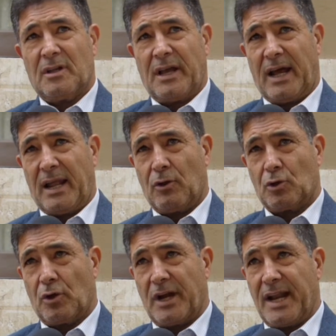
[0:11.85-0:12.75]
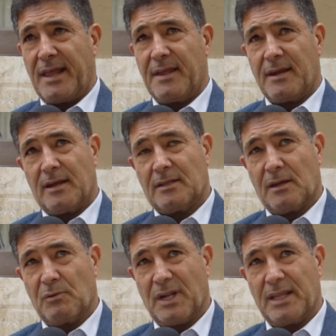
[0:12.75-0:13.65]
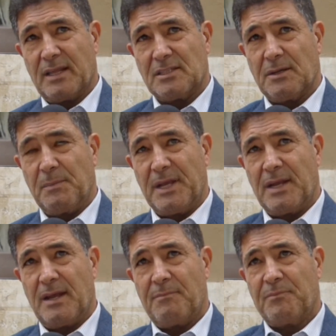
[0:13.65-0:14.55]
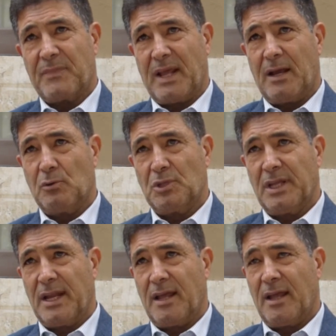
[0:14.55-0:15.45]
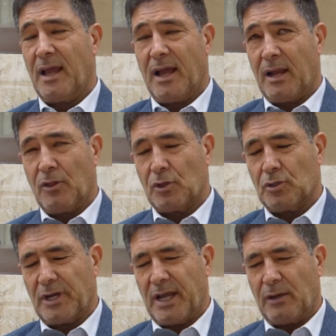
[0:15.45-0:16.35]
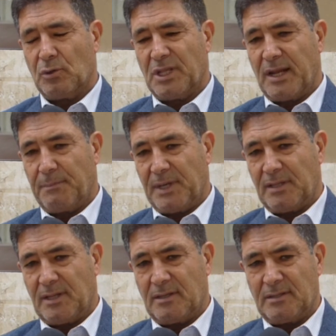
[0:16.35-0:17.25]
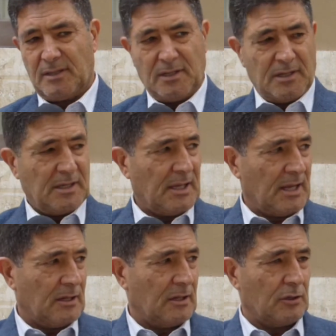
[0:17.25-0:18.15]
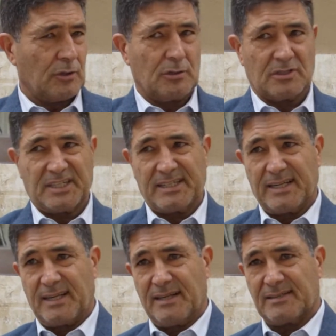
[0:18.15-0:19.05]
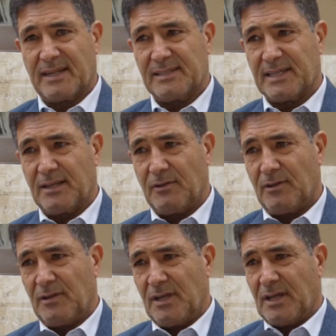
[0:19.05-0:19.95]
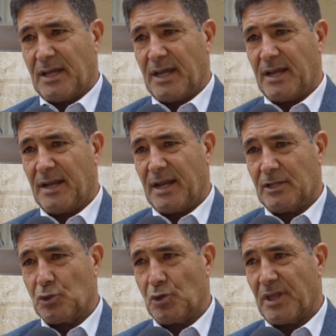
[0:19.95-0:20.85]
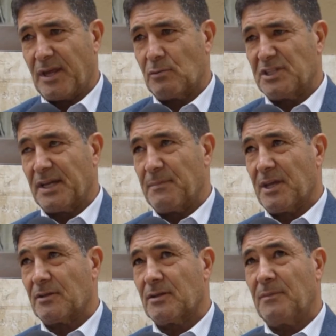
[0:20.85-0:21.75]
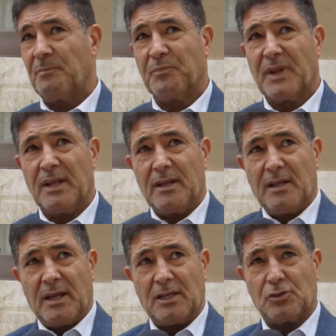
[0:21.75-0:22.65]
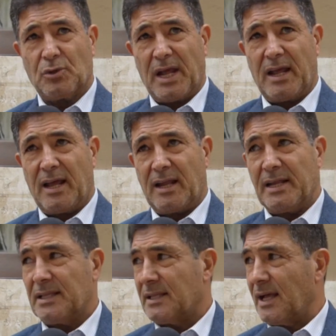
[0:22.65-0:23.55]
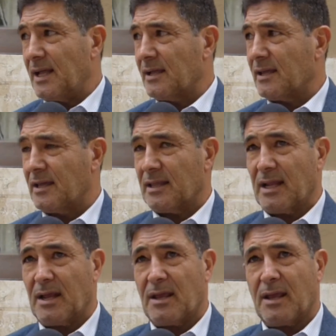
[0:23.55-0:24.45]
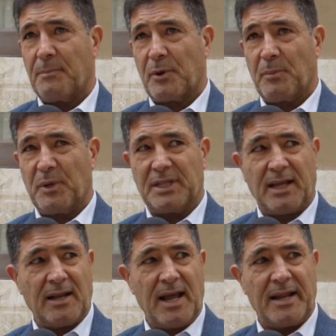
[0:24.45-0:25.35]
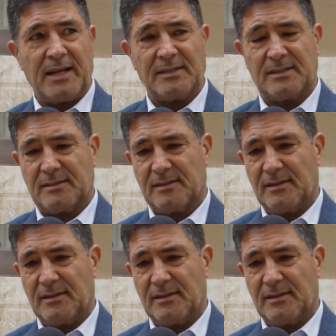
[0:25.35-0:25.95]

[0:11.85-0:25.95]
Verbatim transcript: a la doctora Nader en el Tribunal de Disciplina, a la, Agustina, eh, a la doctora Agustina Peters y al doctor César Salcedo en el jury de enjuiciamiento. Es una lista que tiene propuestas claras,